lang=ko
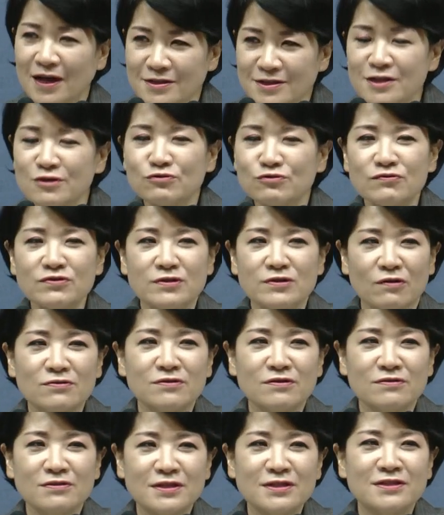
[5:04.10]
가장 좋은
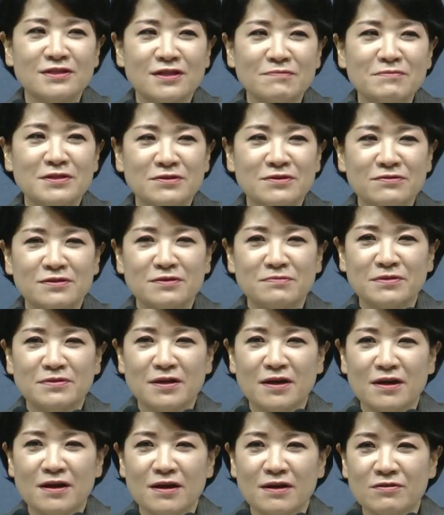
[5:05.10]
영적 시스템이
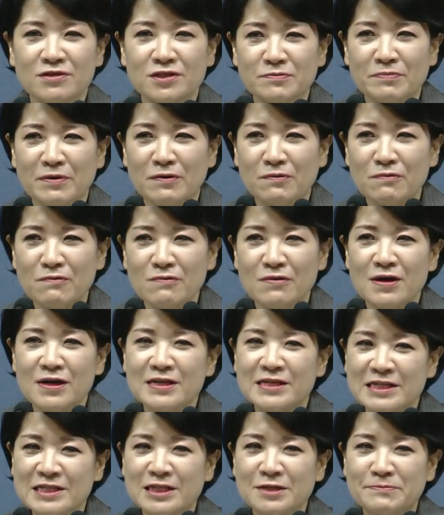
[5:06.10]
있었습니다. 그것이 바로
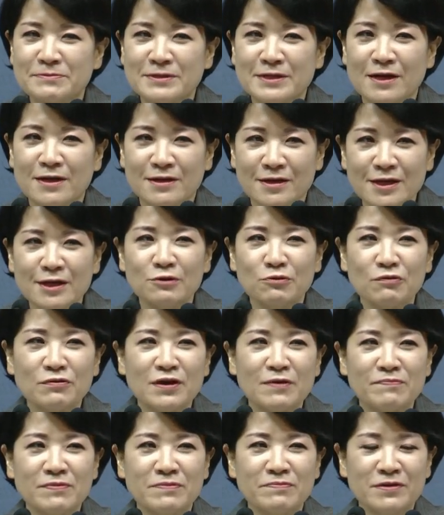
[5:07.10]
24
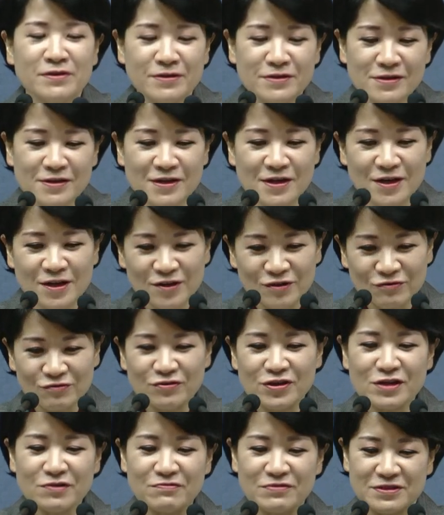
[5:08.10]
기도의 비밀을
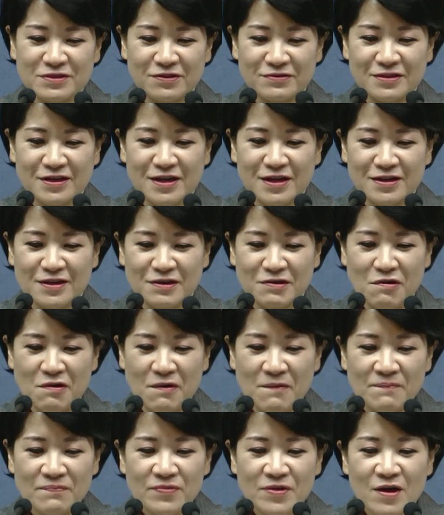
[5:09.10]
누리고 있었다라는
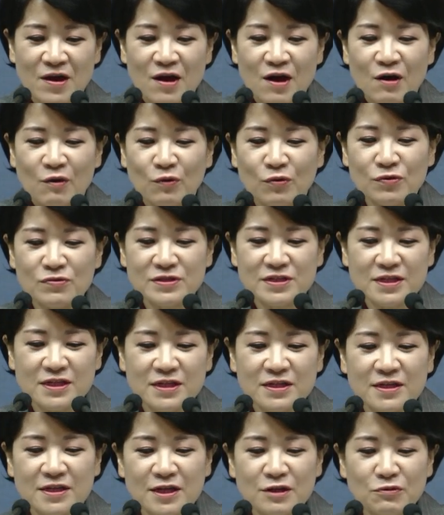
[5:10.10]
거.
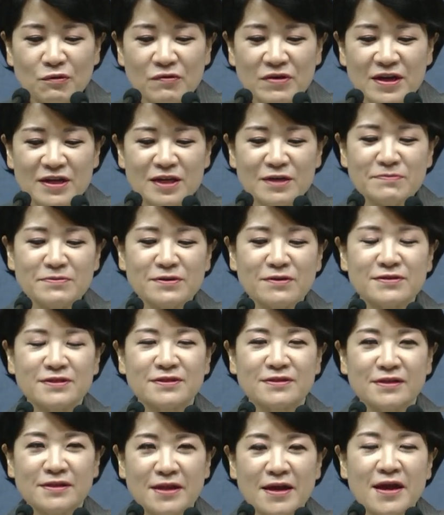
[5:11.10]
오로지 기도에
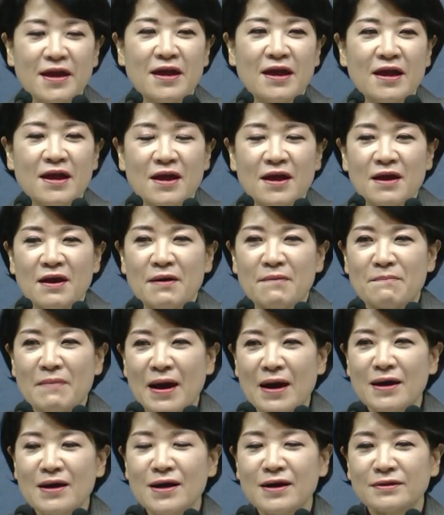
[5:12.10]
힘썼을 때
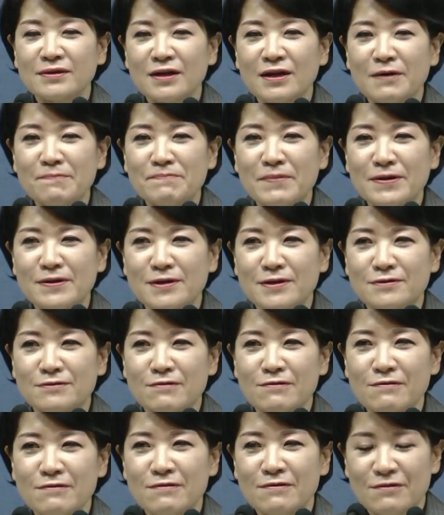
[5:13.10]

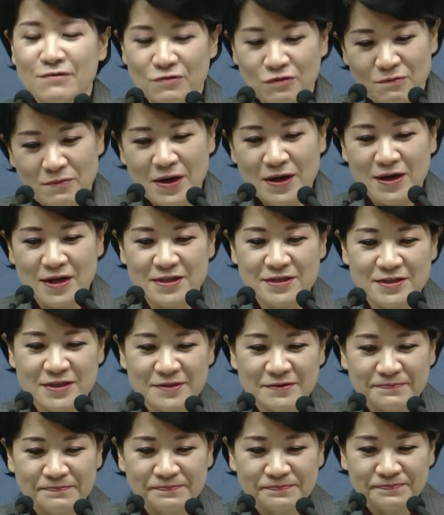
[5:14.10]
마가다락방에서
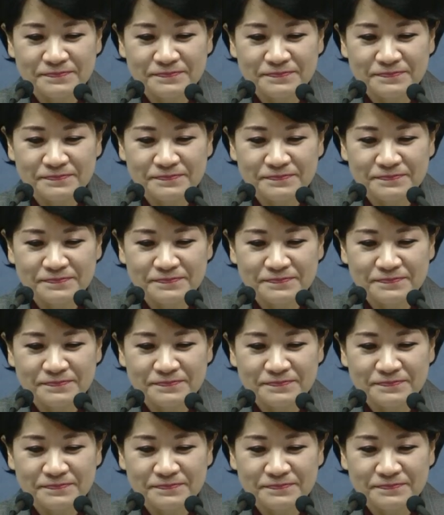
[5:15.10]
로마까지